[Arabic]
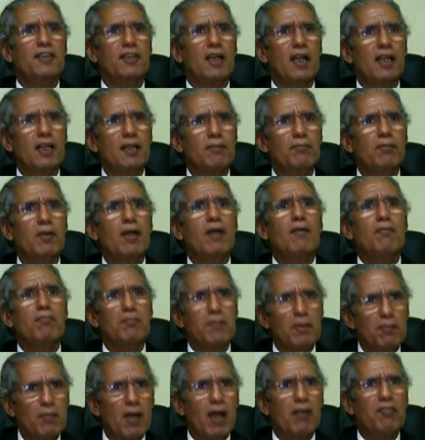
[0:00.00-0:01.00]
الأساليب
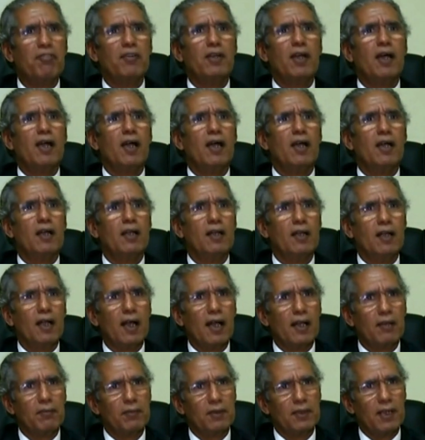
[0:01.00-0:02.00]
بما فيها
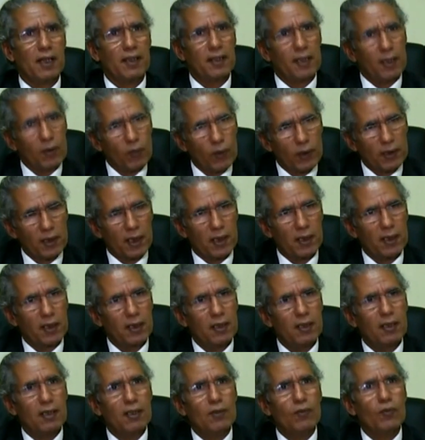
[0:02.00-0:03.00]
حرب التحرير
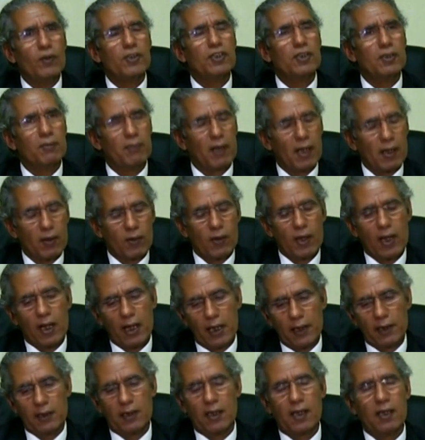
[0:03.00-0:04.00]
الوطني
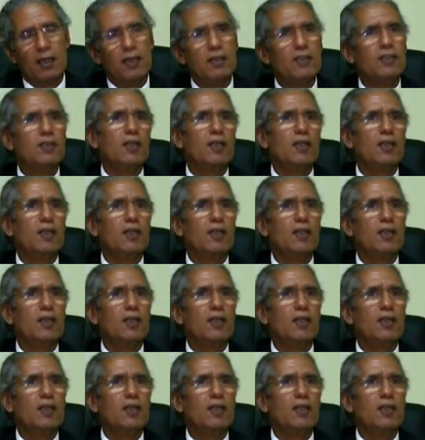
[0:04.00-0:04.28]
واستمرارها حتى